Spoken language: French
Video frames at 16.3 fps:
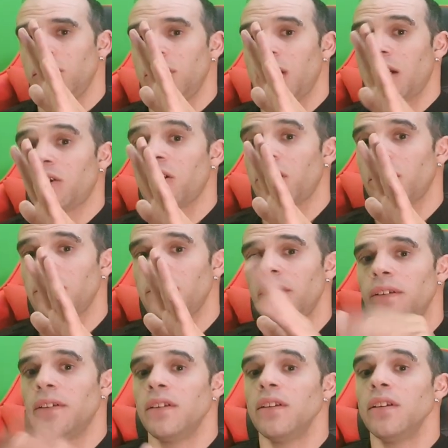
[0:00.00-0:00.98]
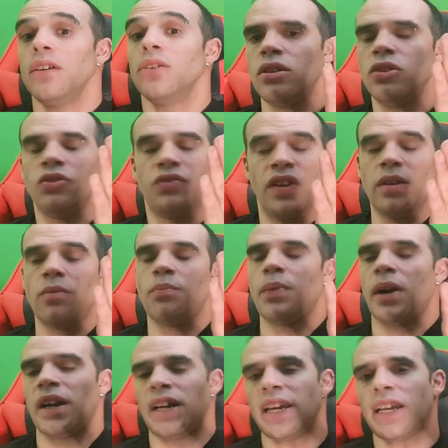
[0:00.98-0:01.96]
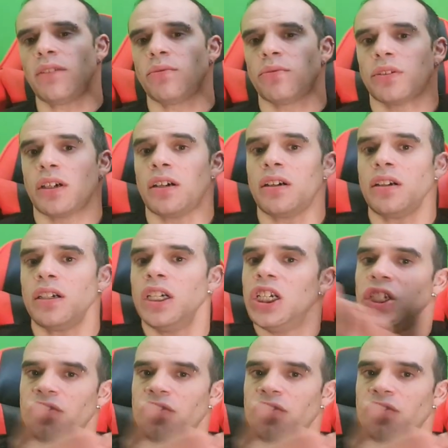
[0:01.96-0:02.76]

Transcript: D'accord Je vais lui parler, tout ça.